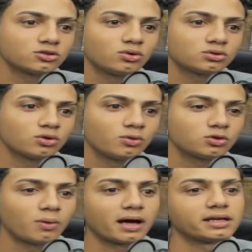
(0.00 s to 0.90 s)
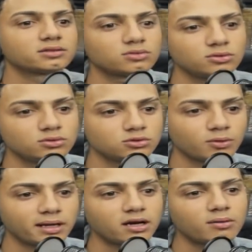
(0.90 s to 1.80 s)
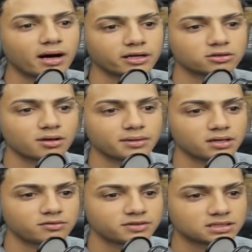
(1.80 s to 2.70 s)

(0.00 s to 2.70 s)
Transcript: tu, tu, tu vaina, tu, tu vaina en los barrios todavía, los fines